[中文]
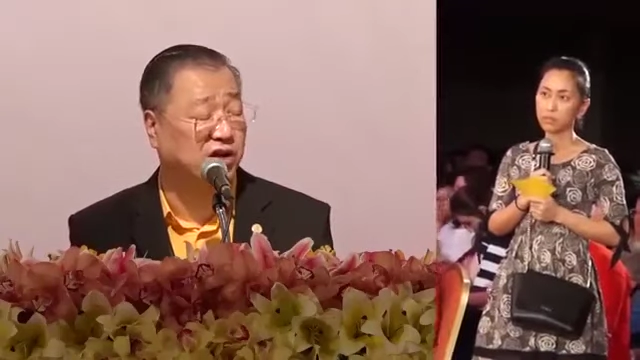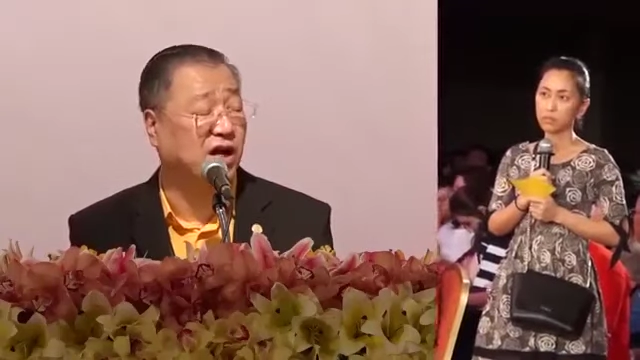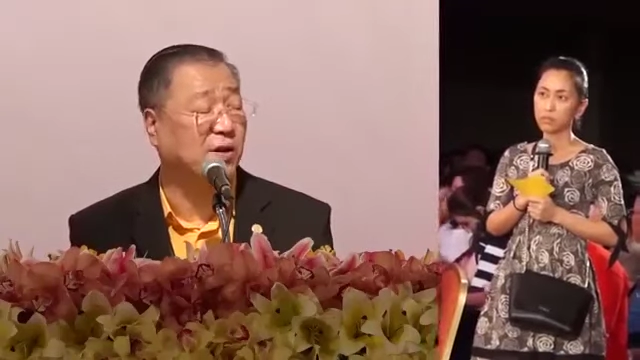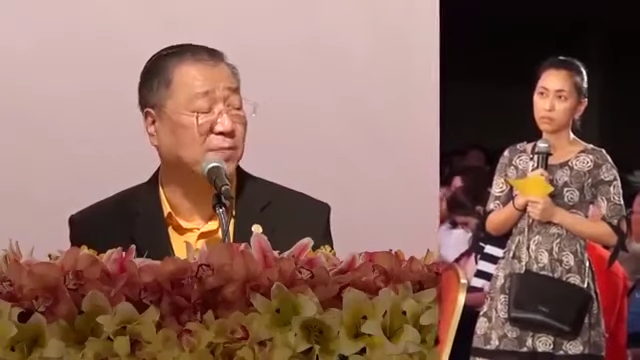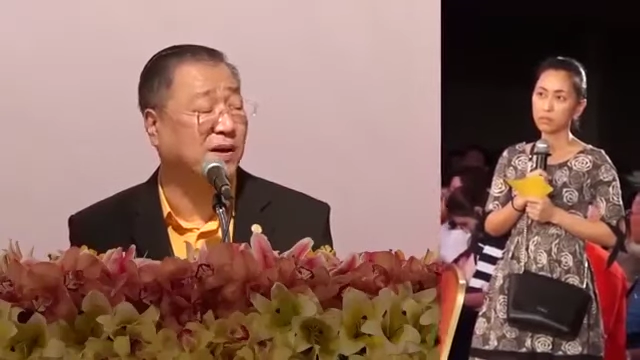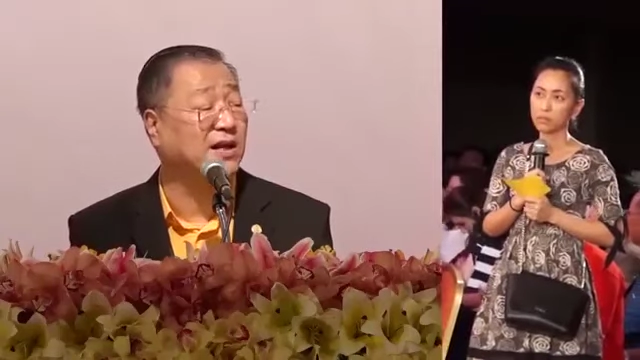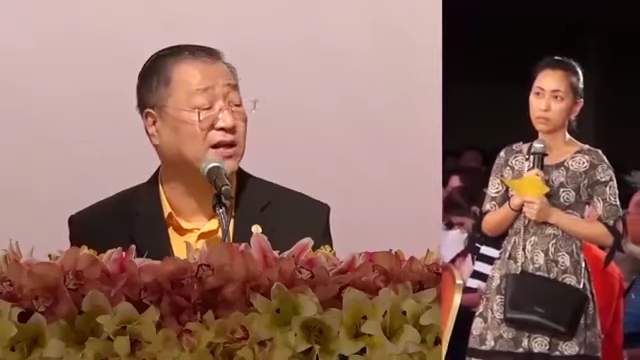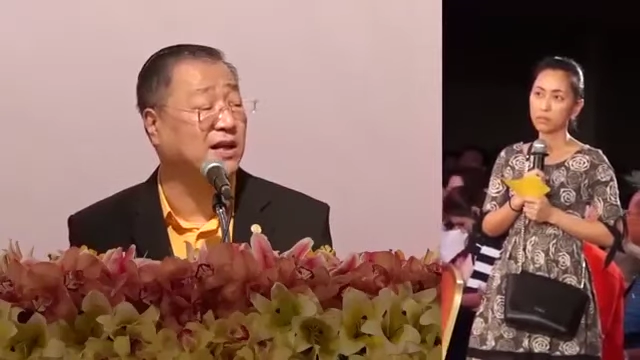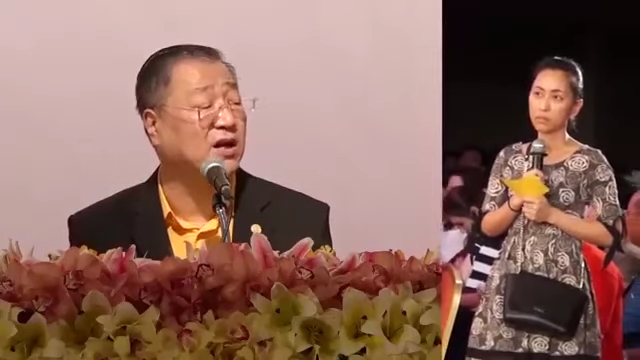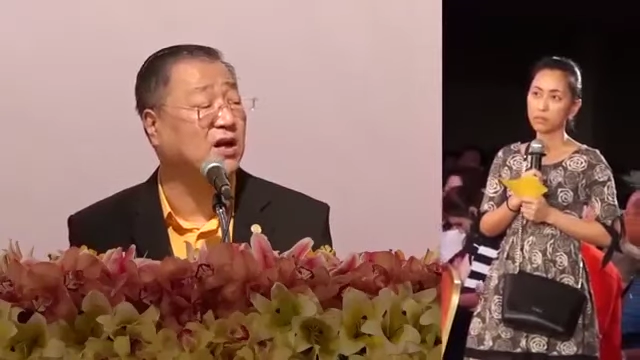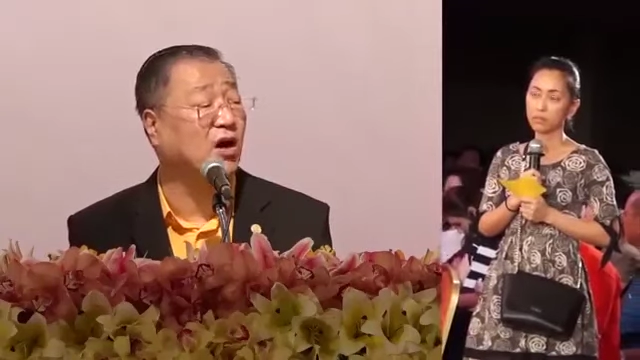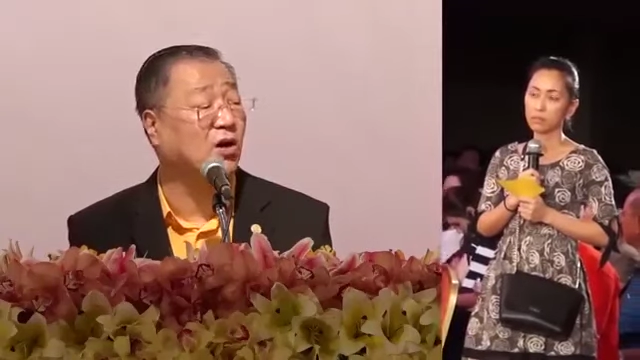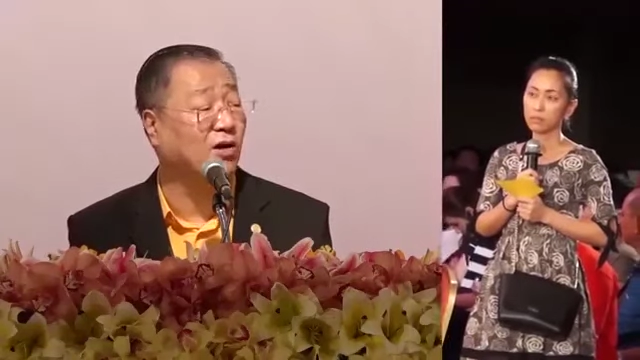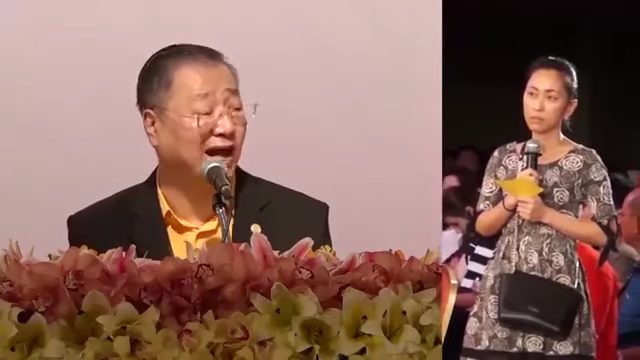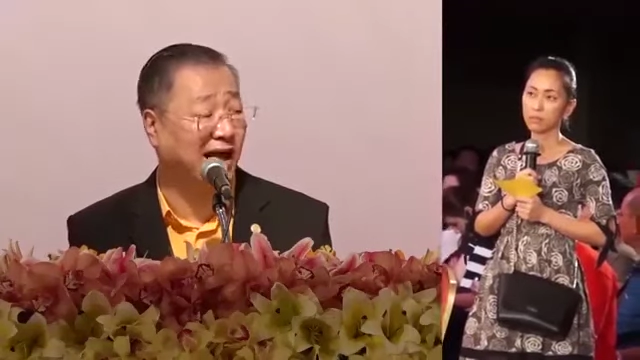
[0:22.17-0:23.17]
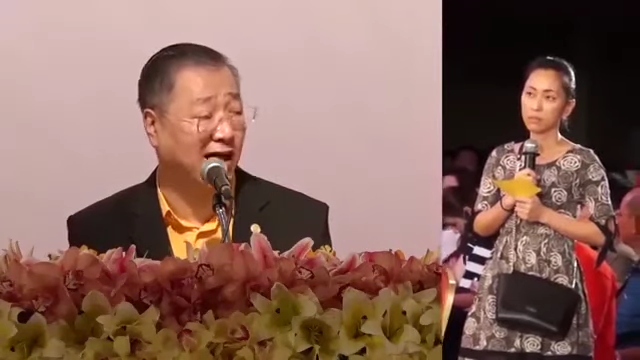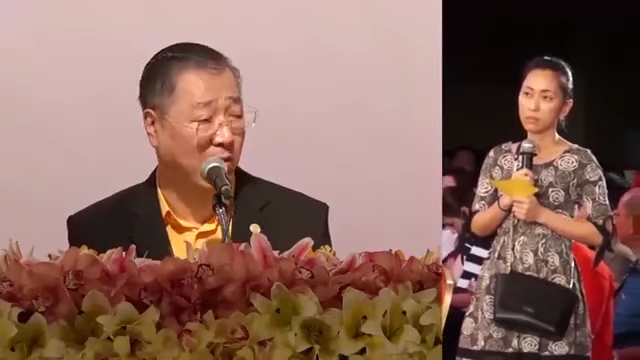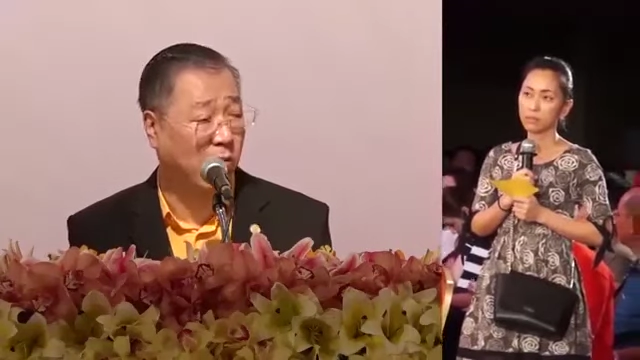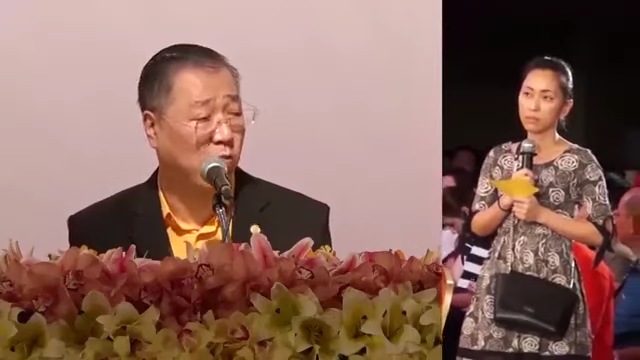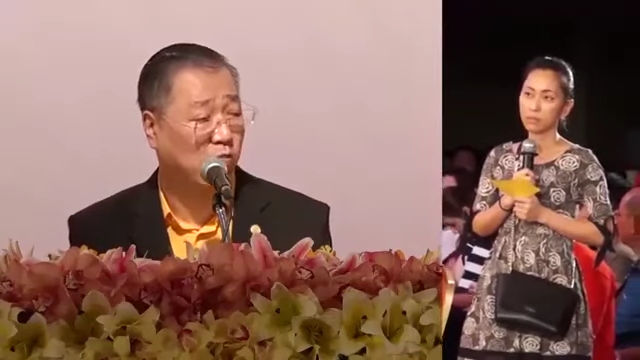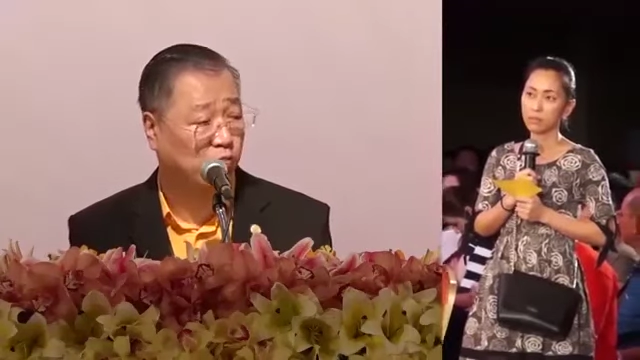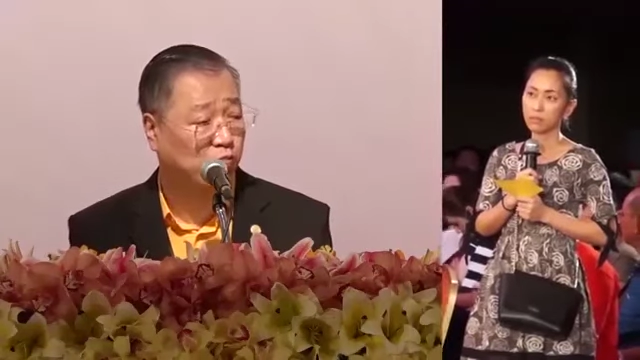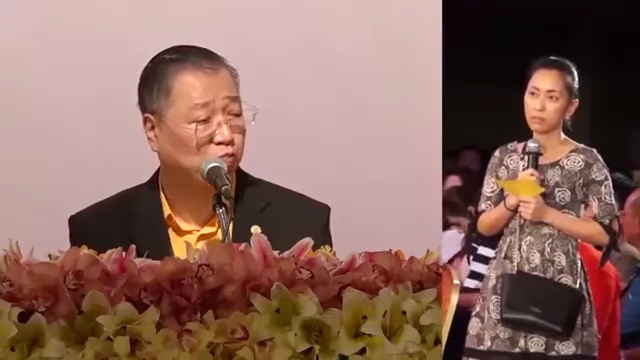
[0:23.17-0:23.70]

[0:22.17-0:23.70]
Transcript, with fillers: 心啊，被人家告了。